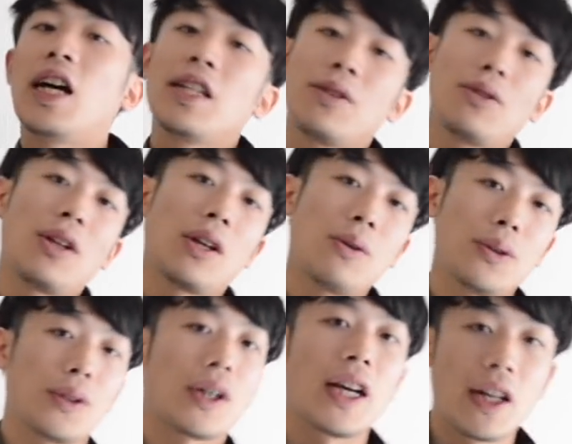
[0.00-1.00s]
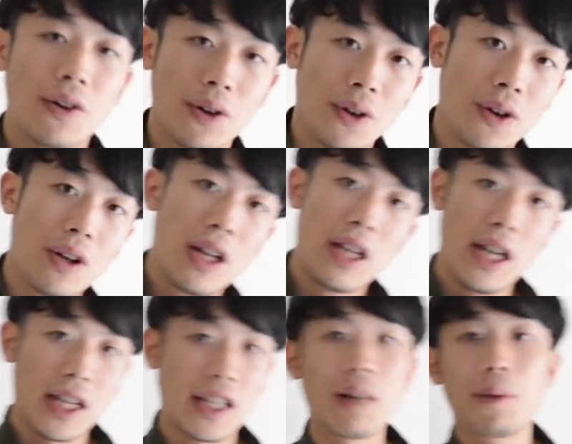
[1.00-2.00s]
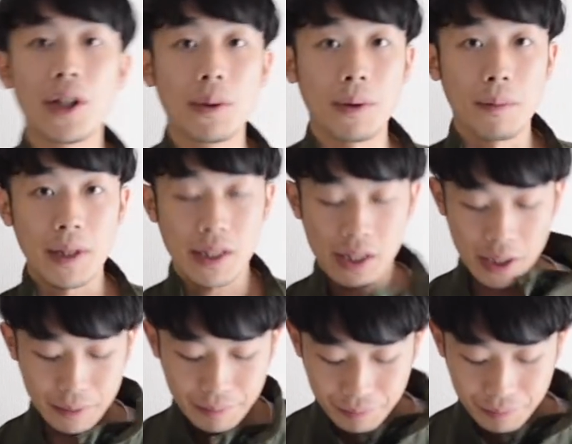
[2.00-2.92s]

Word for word: あ外にコートとかいろいろ着てもいいと思いますし